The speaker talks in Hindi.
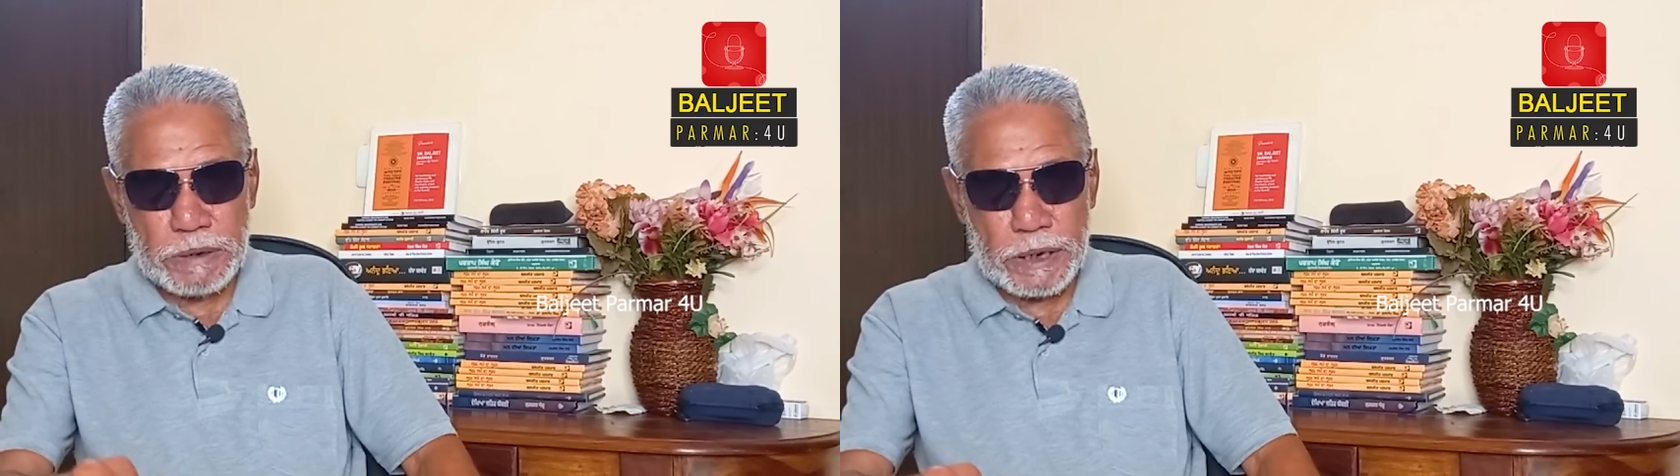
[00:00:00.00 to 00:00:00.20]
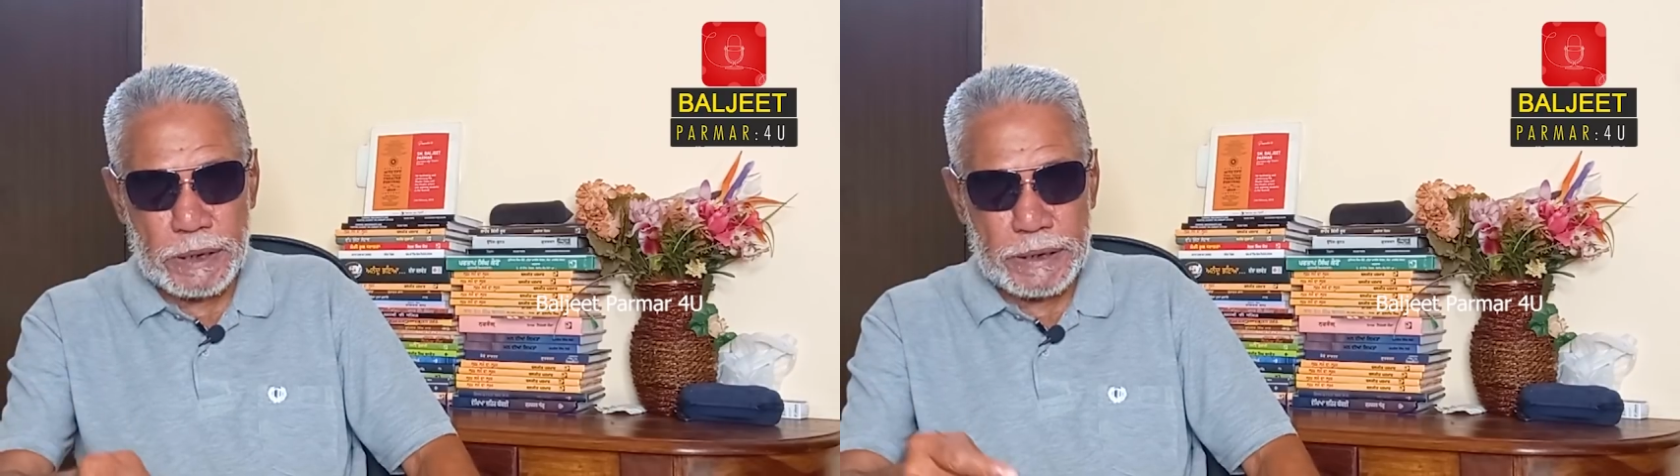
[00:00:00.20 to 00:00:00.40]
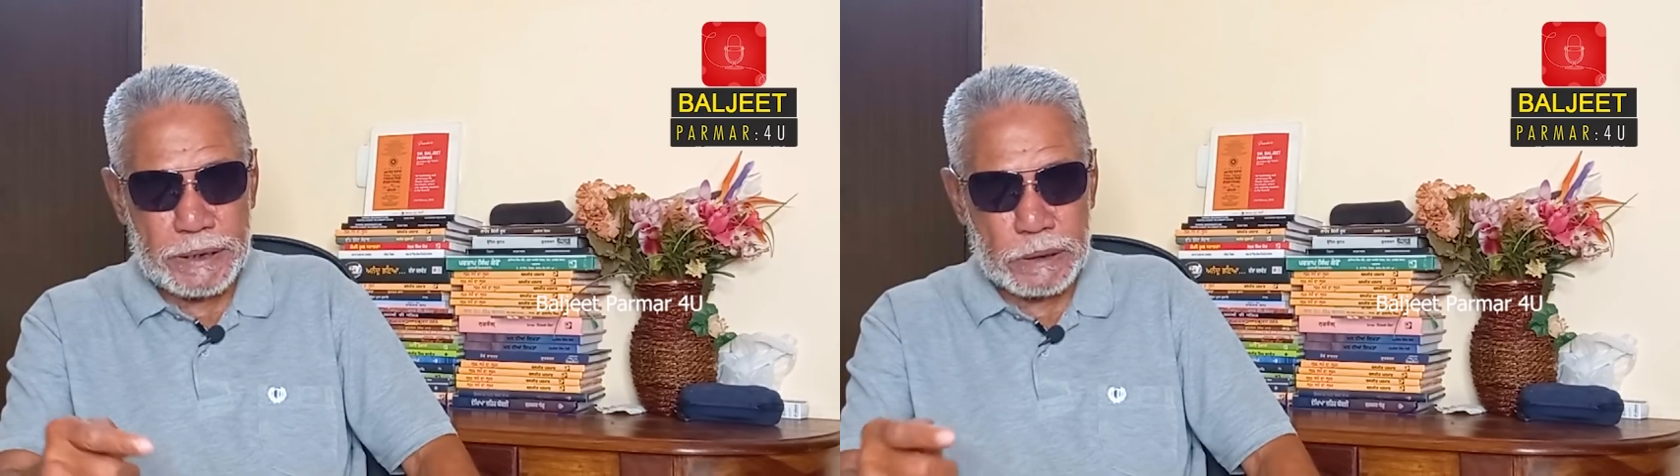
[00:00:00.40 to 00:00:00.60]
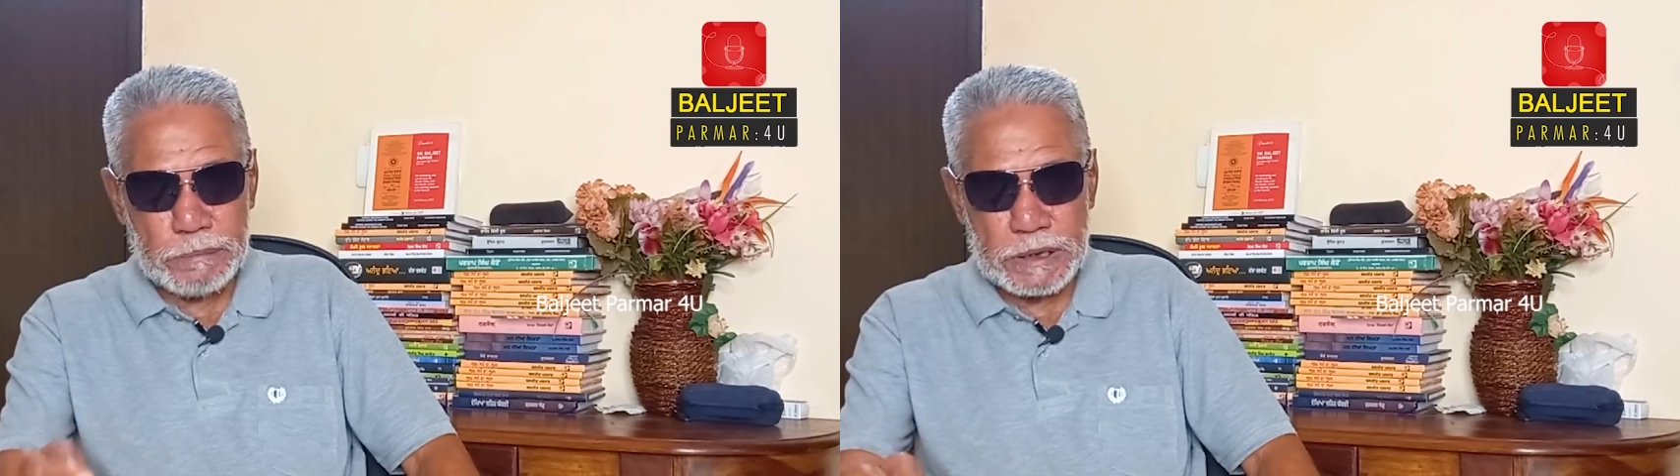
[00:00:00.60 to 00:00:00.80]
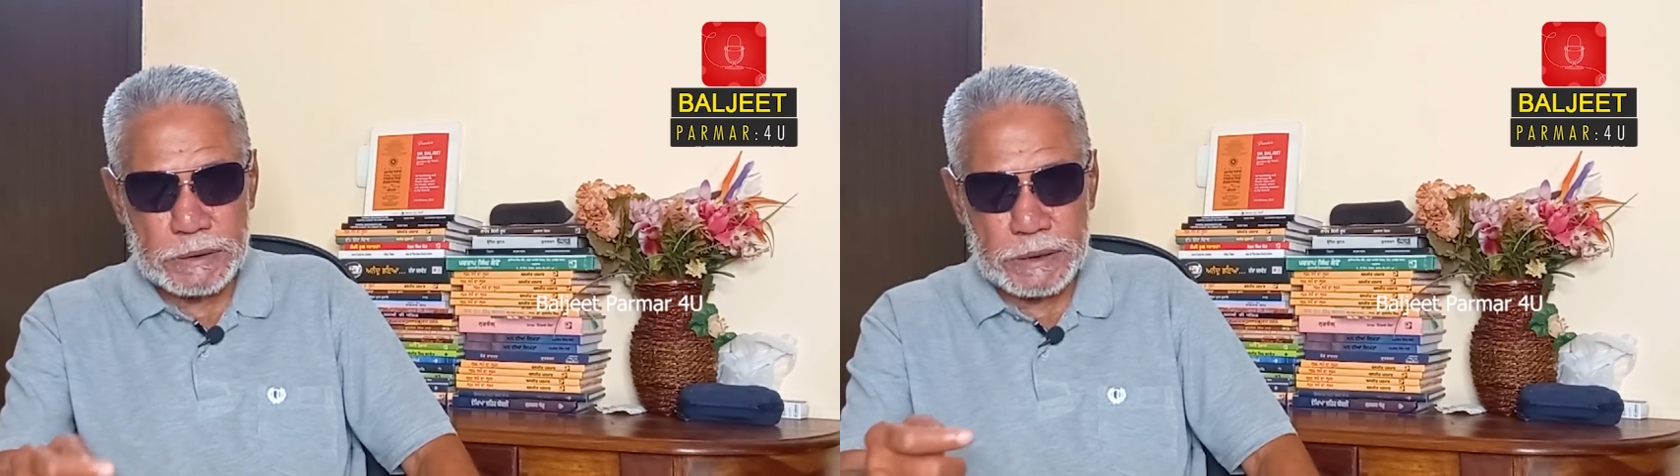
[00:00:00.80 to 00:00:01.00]
पंगा लेके
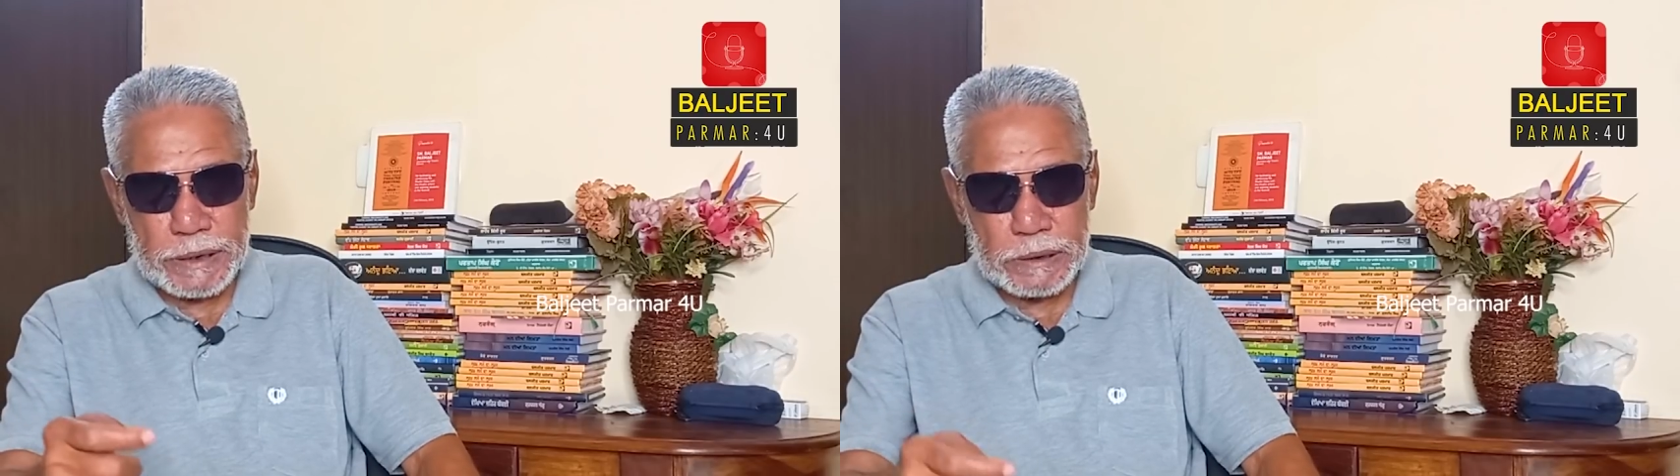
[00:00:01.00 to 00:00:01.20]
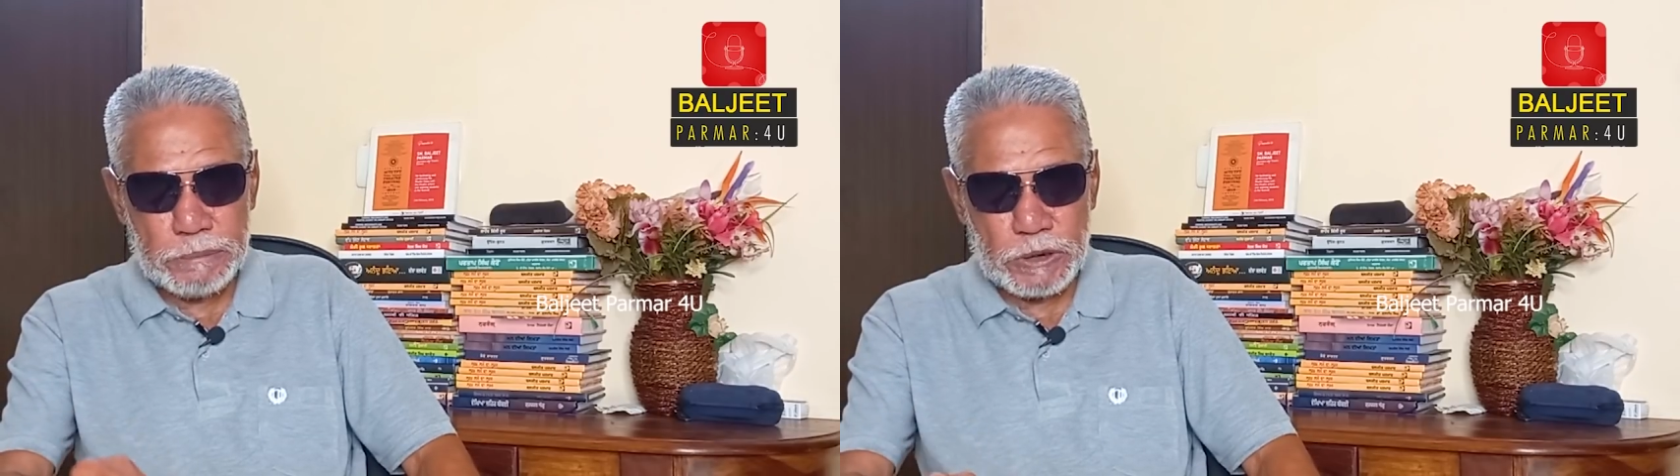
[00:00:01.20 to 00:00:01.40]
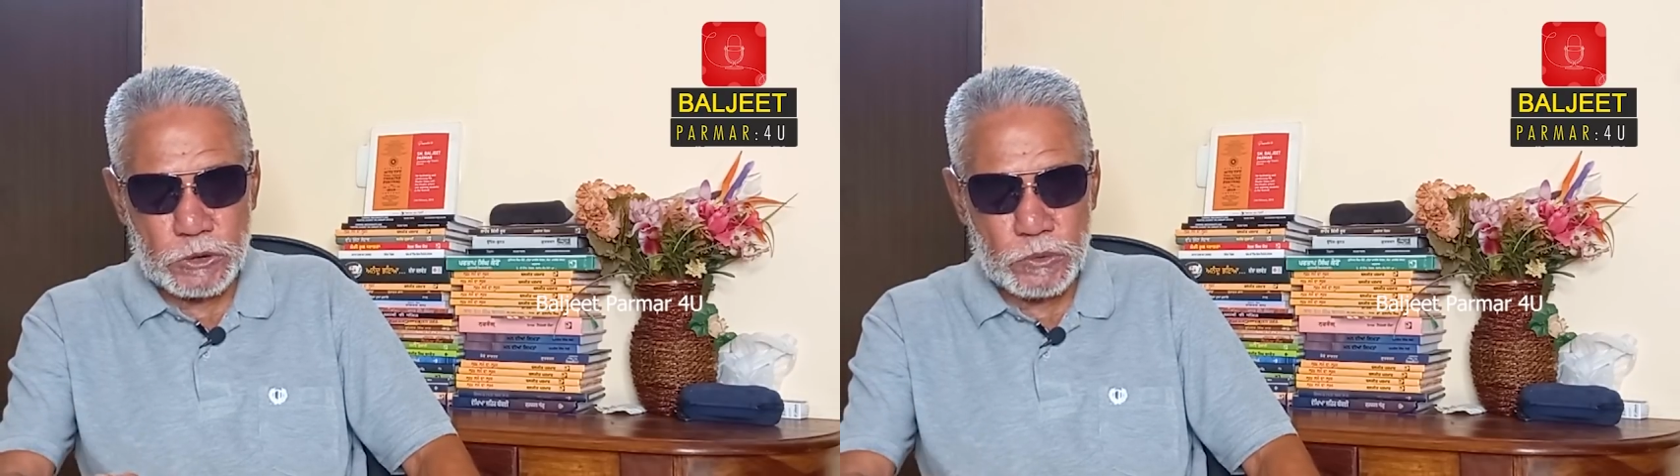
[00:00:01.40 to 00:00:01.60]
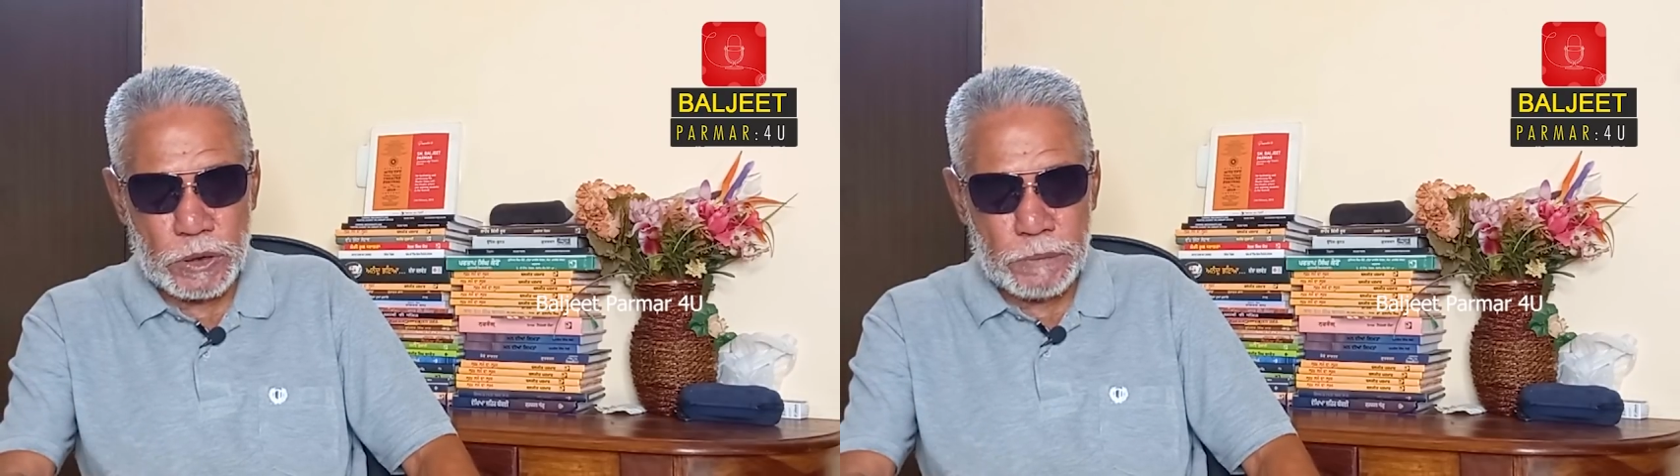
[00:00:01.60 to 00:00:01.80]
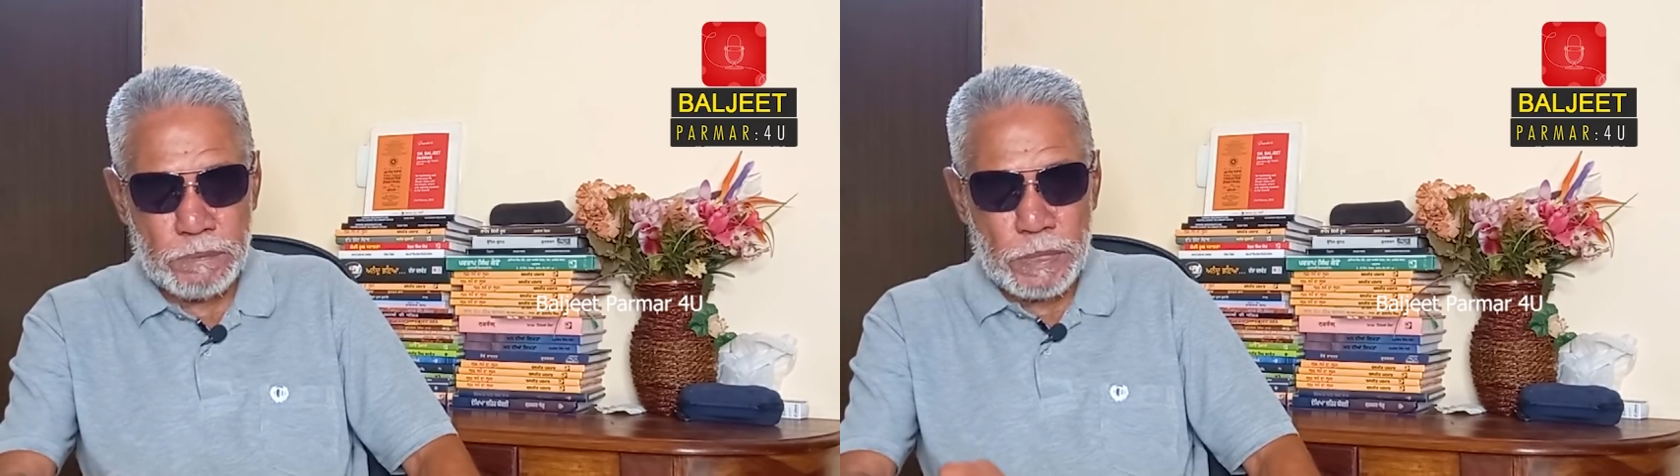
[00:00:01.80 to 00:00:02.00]
मैं ज़िंदा नहीं बचूंगा